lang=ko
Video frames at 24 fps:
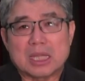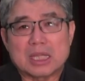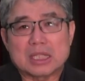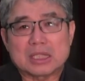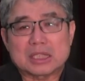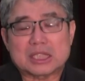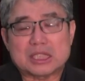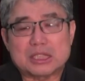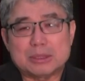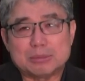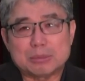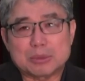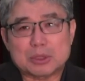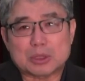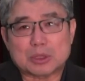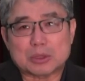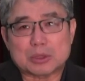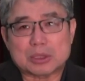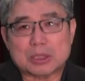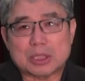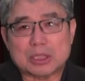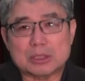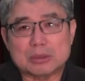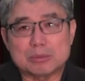
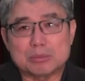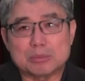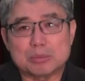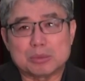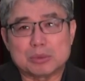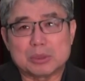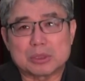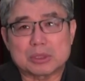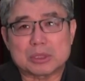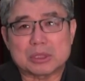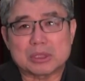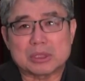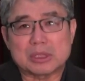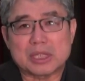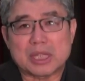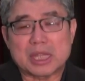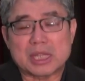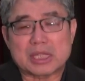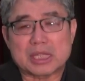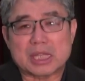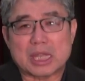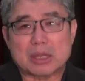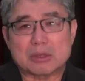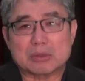금촛대는 무엇을
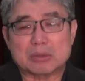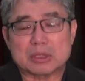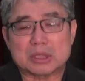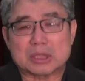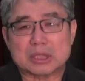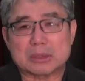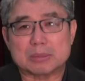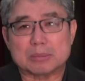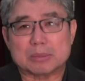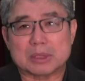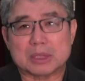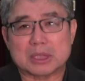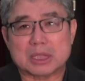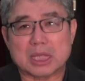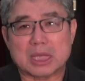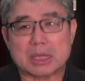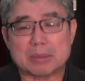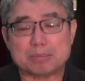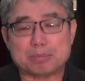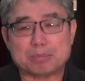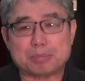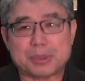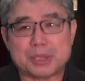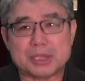얘기하고
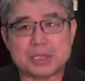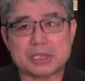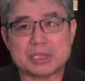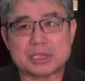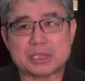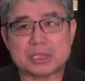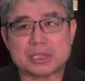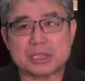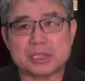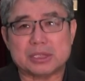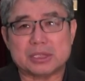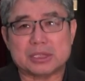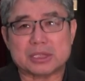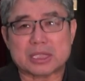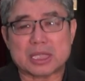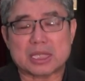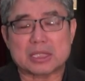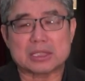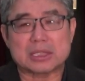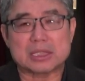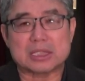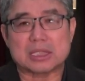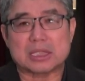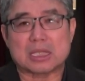있습니까? 빛을
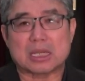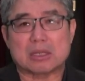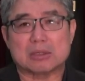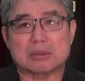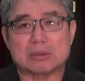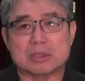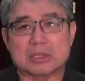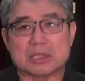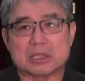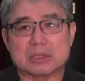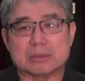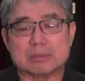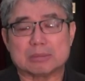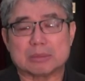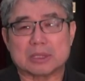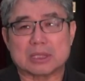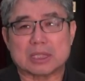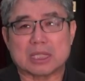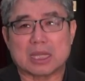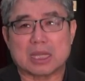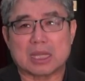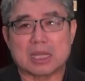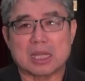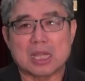상징하고
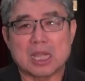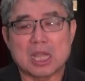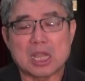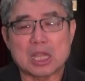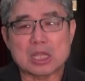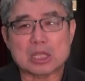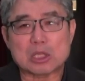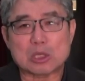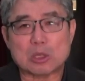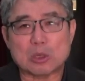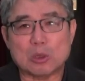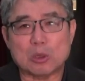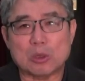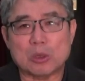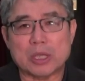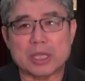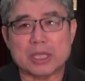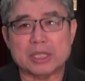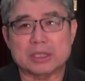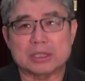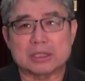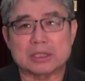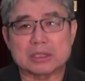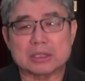있습니다.
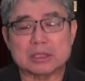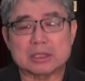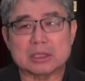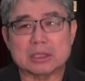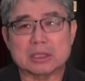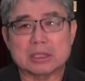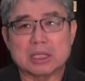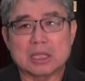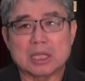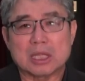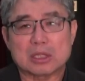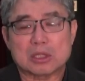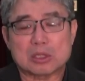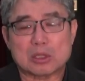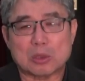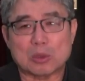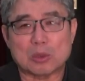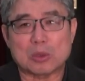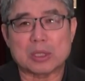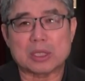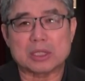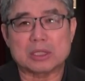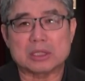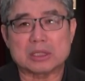교회는
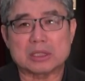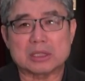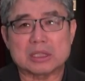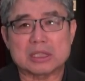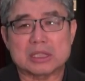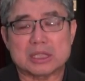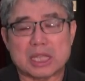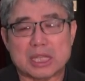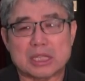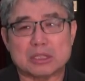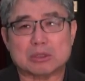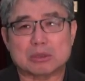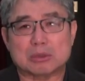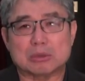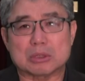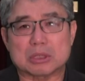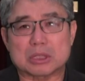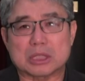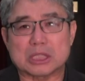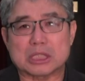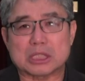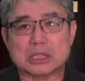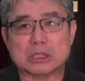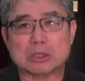교회는 예수
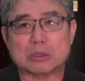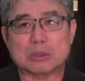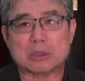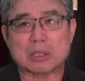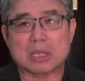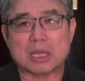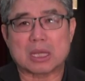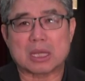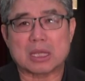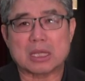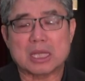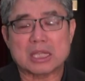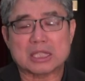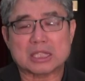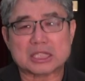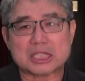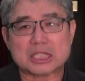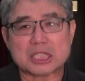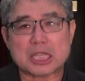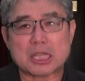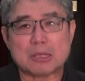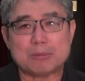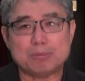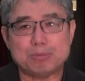그리스도가
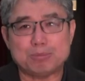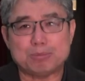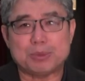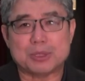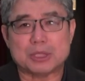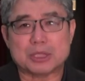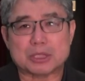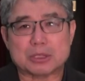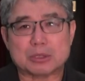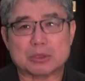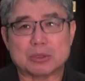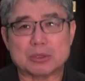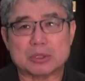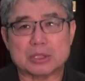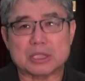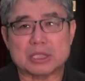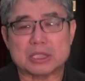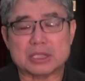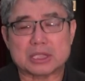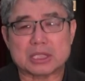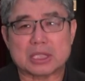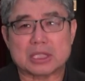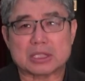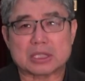참빛으로
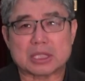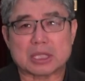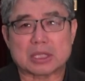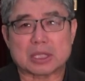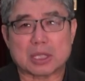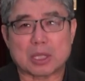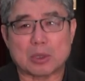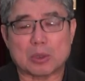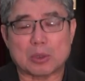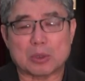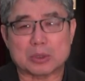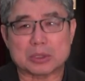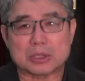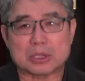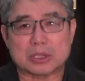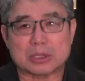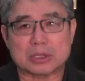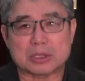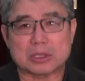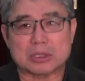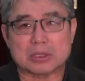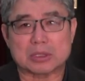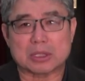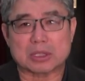이 세상에
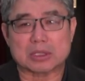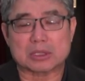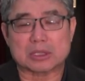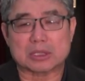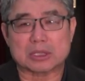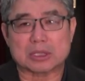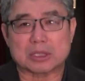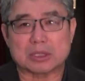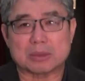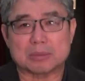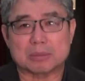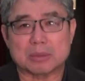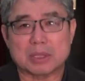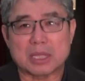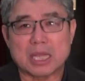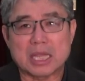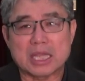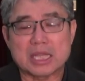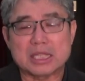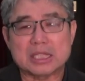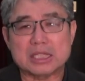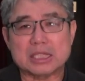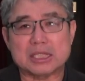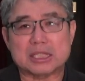오셨던 것처럼
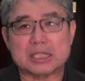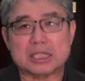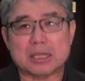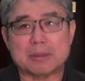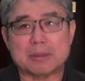이제